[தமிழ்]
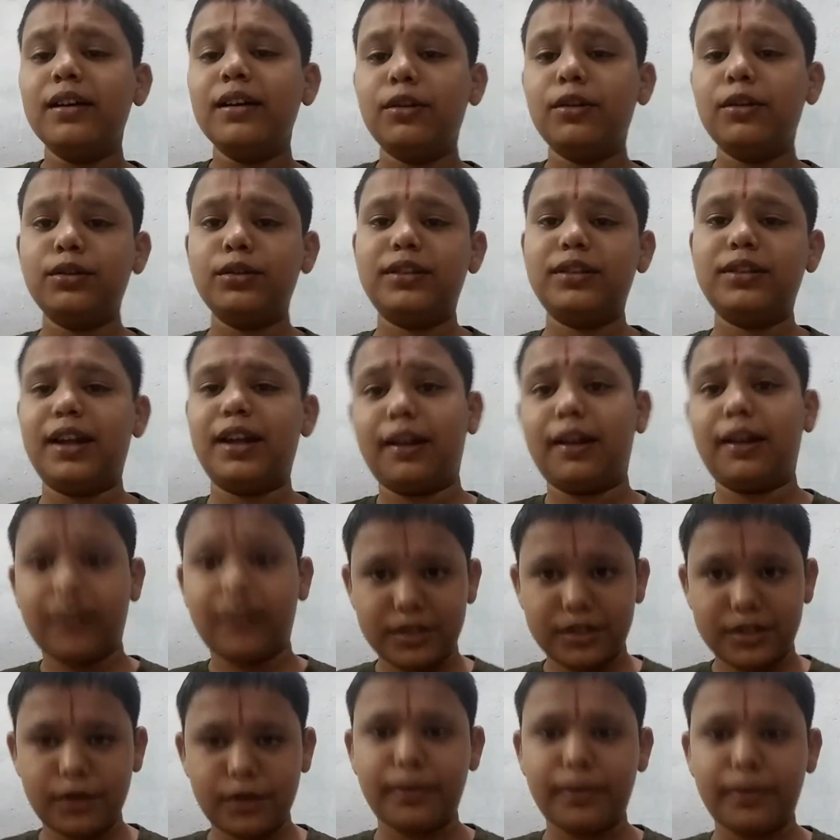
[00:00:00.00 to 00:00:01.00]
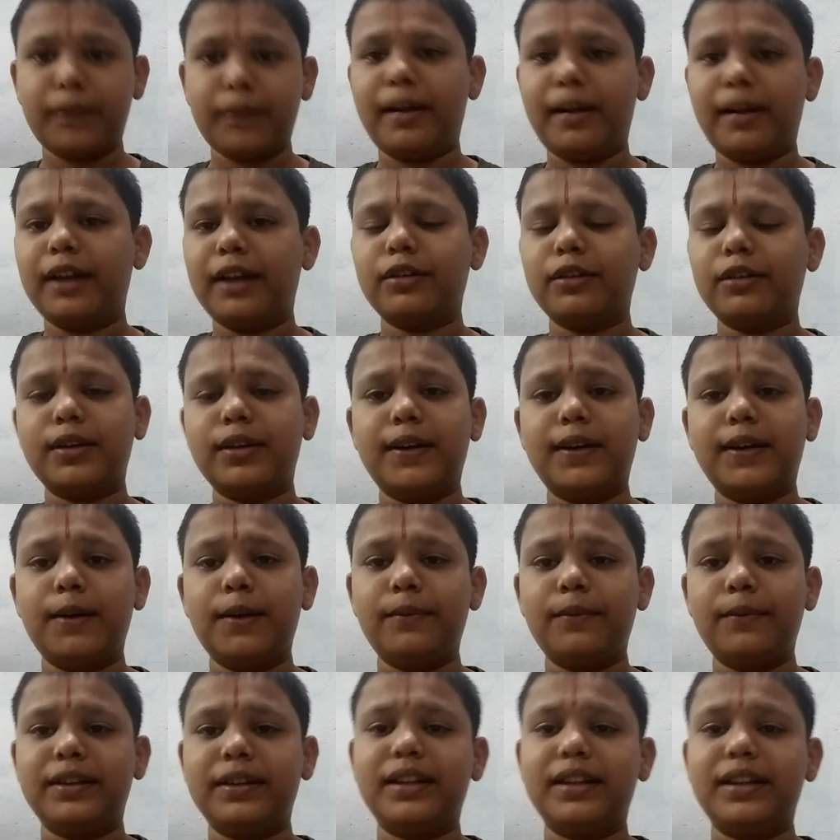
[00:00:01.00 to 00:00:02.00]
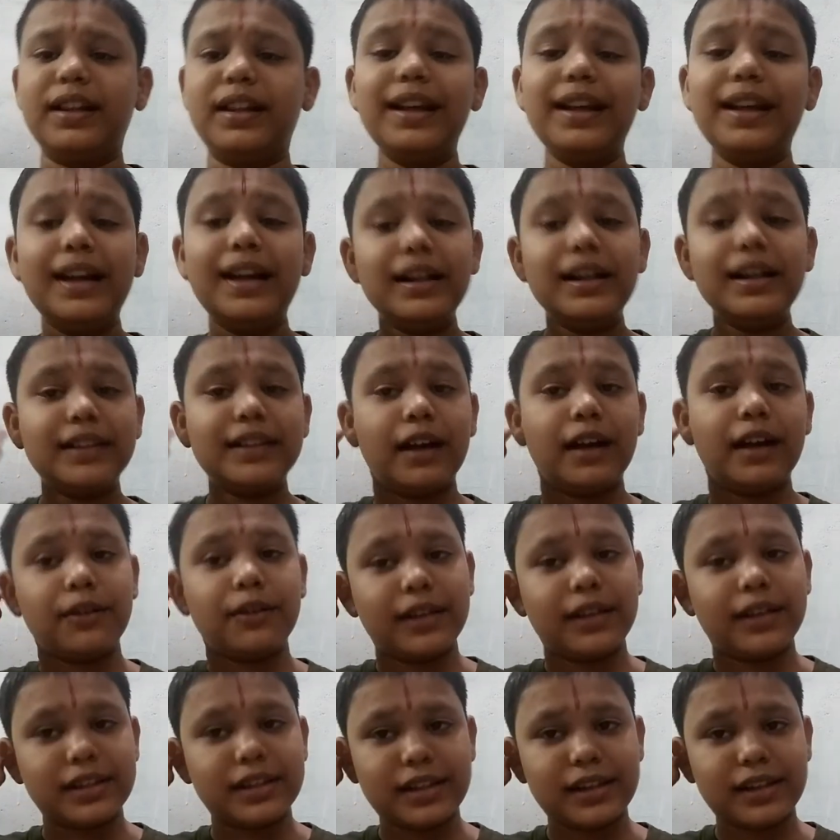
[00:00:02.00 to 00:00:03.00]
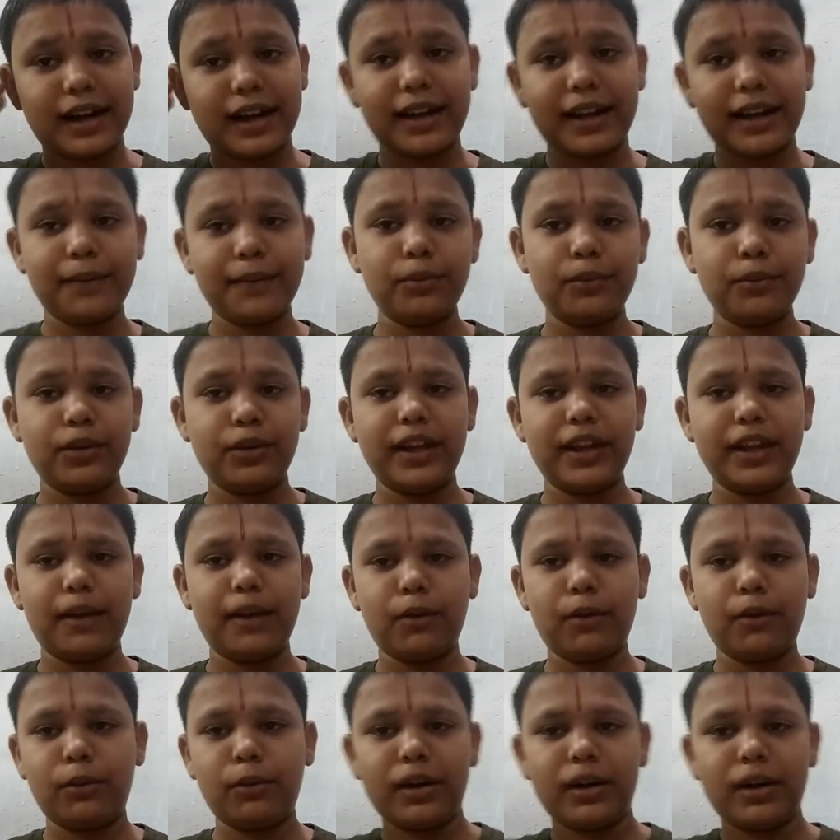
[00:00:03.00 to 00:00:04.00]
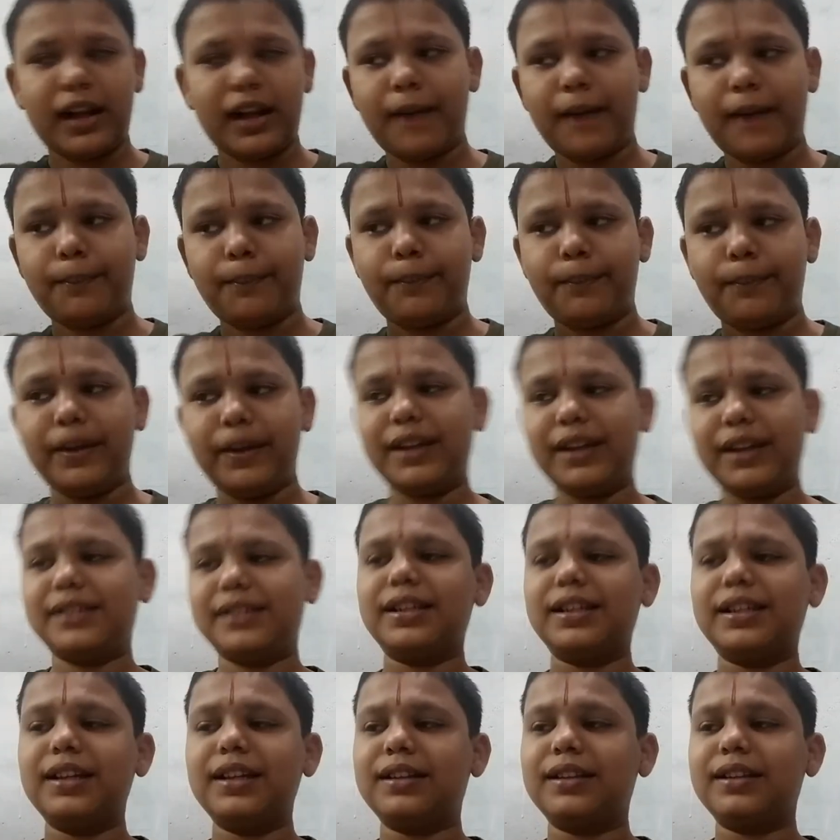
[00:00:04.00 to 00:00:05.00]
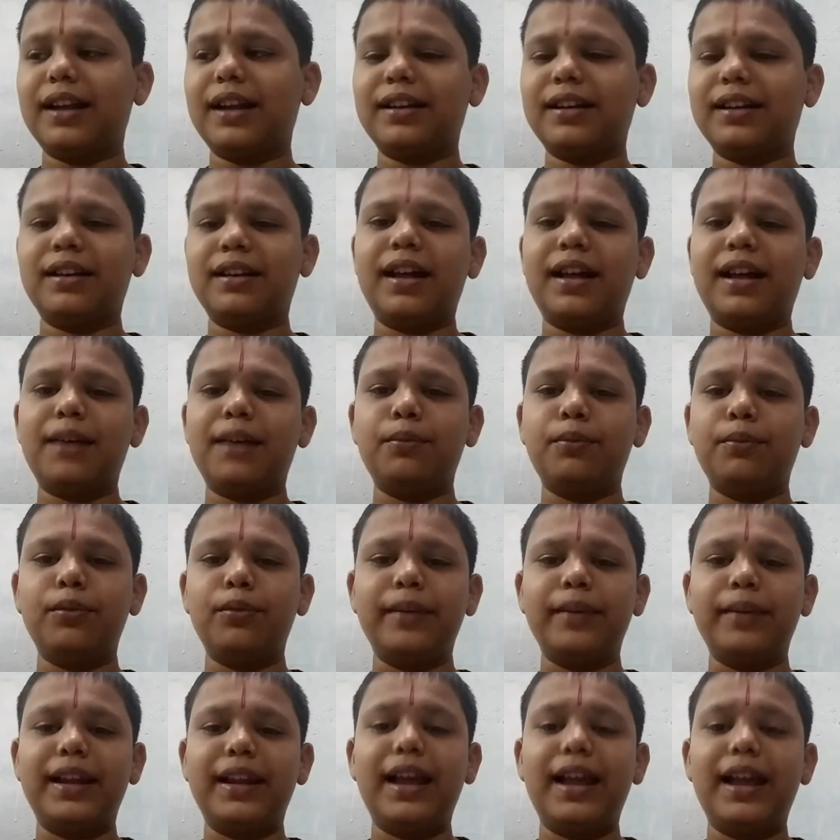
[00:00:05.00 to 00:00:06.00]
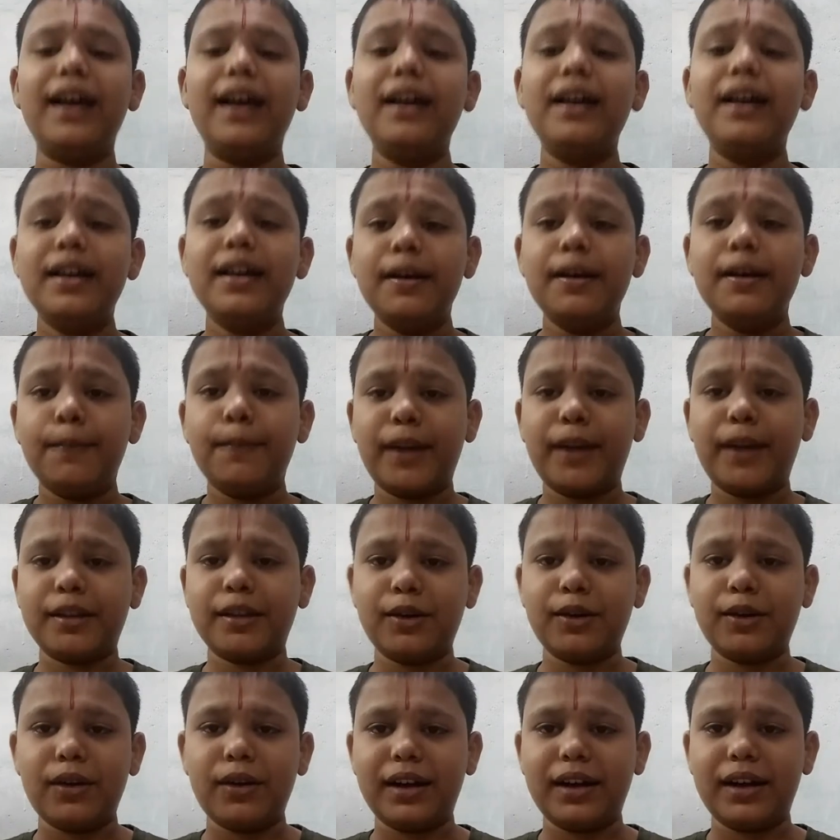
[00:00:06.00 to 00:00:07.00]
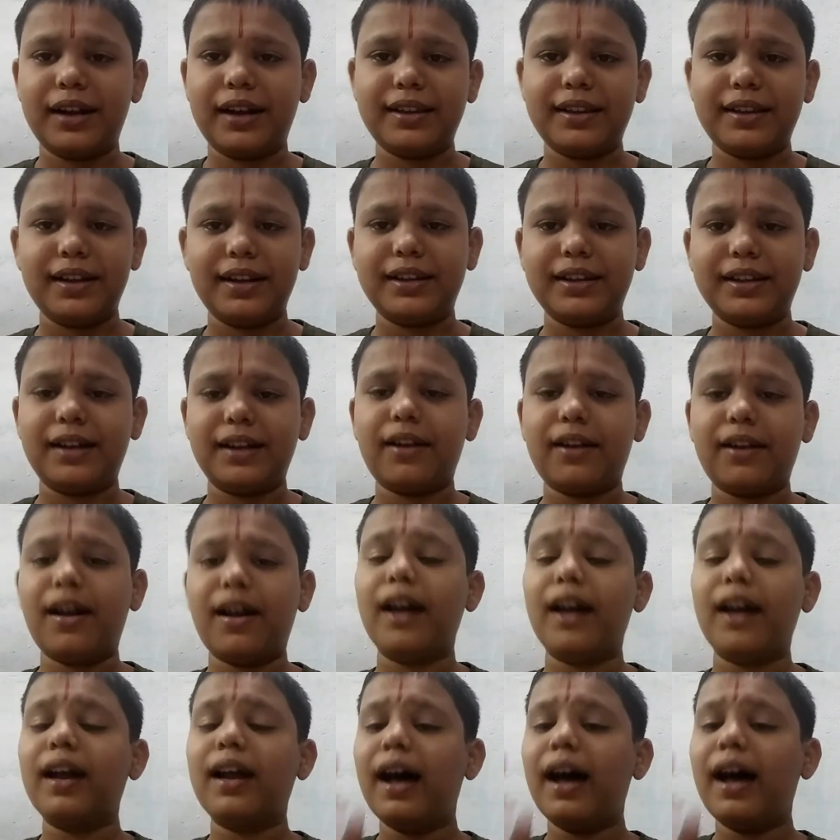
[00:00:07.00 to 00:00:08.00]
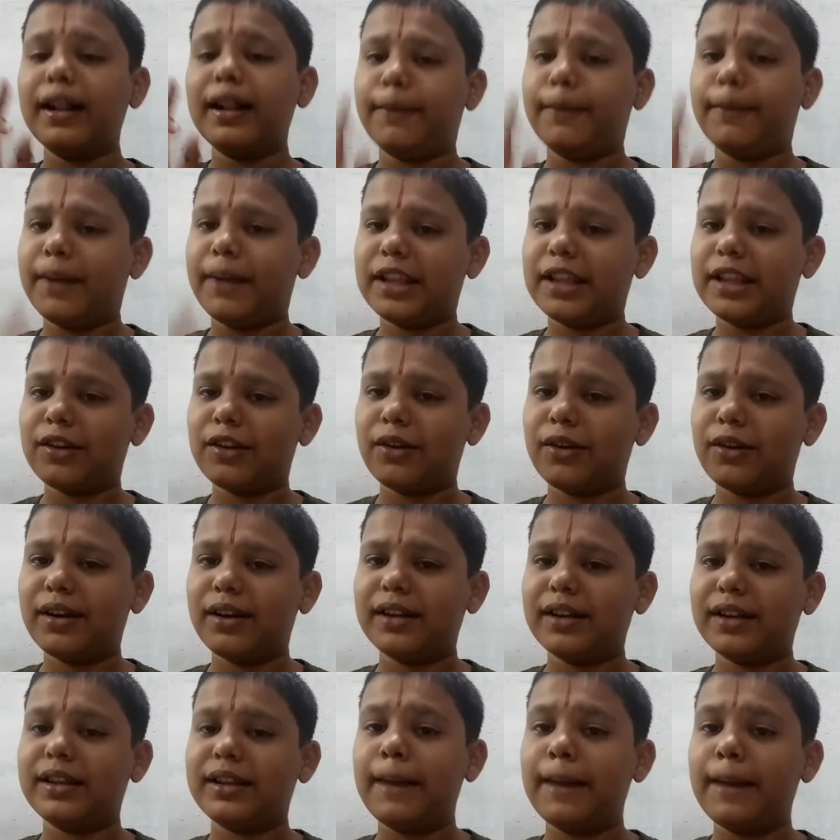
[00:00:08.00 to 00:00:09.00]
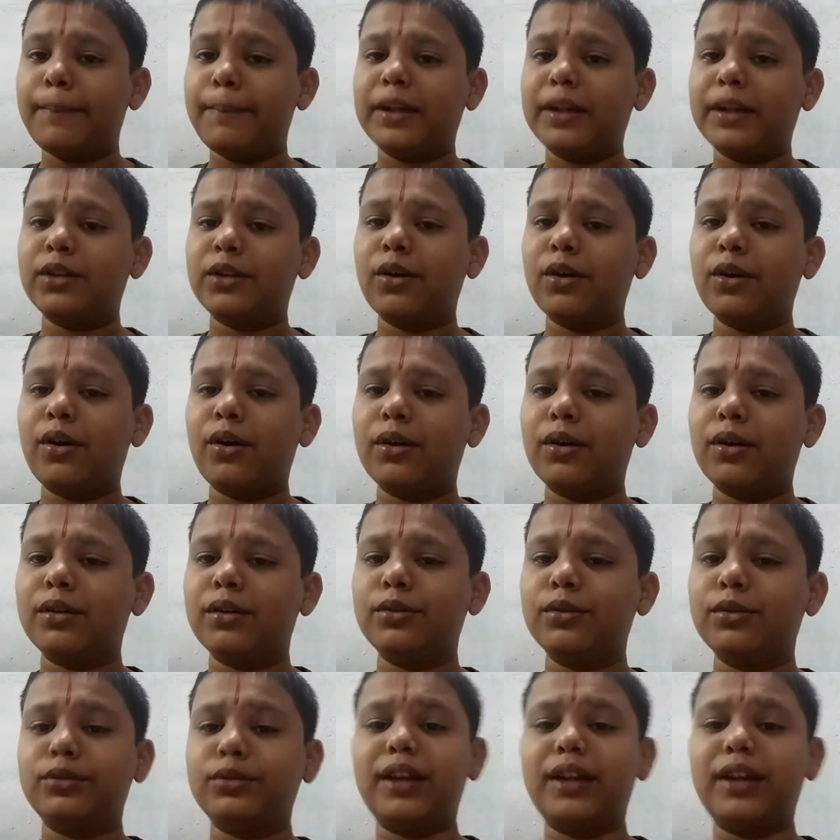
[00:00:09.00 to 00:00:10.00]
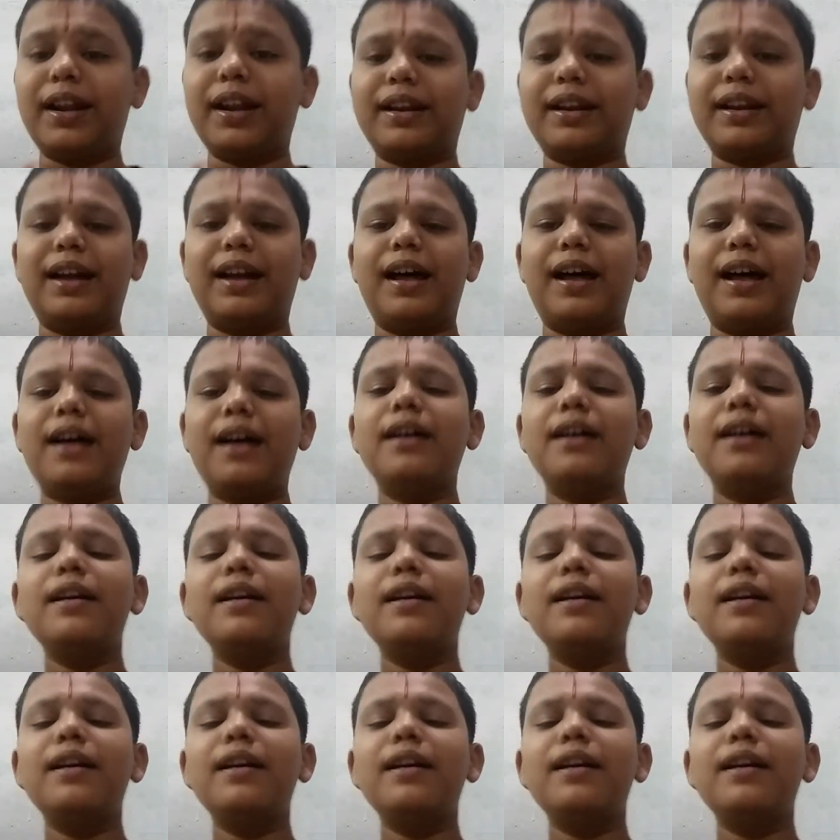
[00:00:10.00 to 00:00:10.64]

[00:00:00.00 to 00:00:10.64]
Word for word: ருத்ரர் சிவபெருமானுக்கு கோபம் வந்தது தன்னுடைய சடை முடிய ஒவ்வொன்னா பிரிச்சு தட்டினார் பூமியில பதினோரு இடத்துல தட்டுறார் அந்த பதினோரு இடத்துல பதினோரு ருத்ரர்களா